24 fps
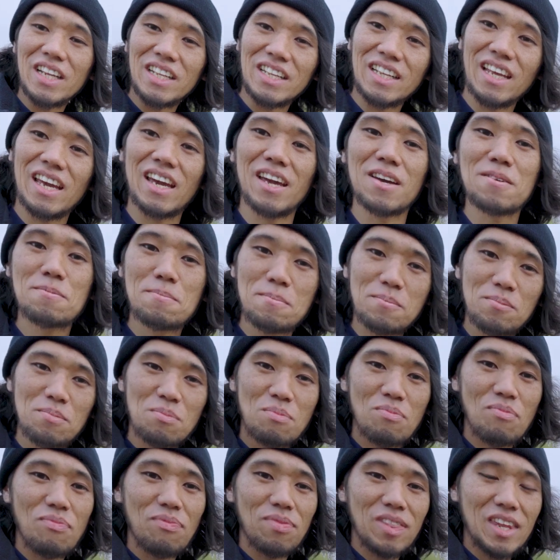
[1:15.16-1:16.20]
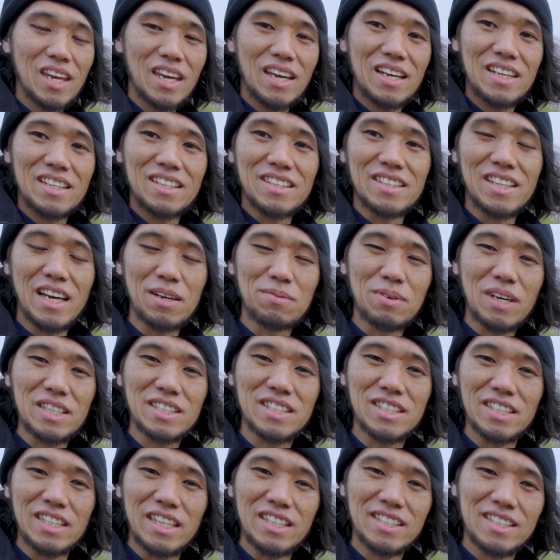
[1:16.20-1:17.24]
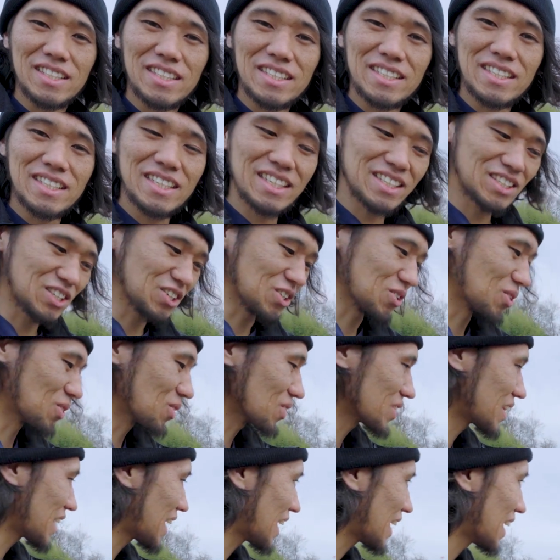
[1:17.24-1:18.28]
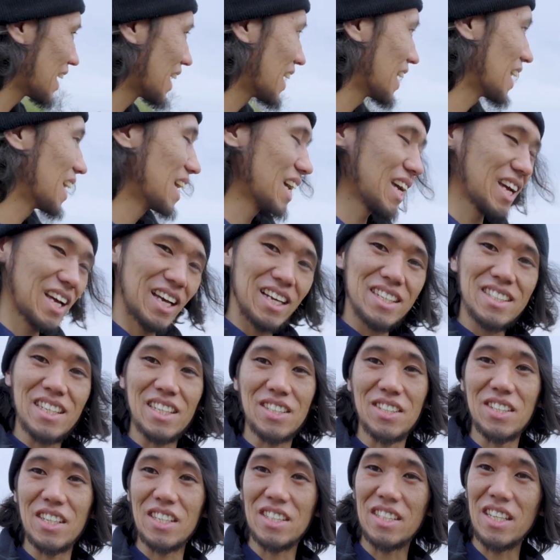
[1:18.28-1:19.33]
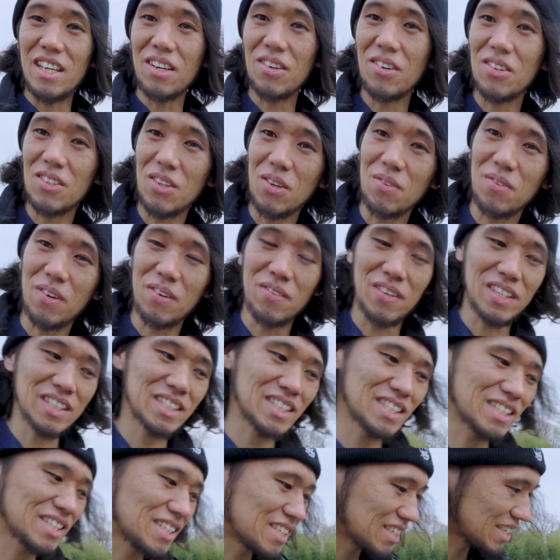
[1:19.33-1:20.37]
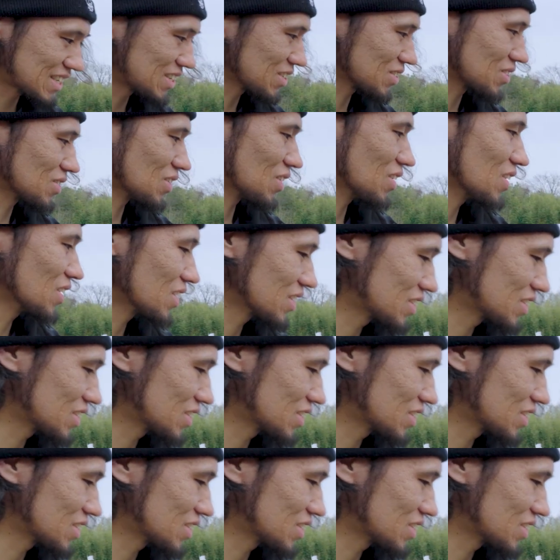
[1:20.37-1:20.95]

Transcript: いなんでだいぶ暑いですちょっとここで撮影していこうと思いますちょっと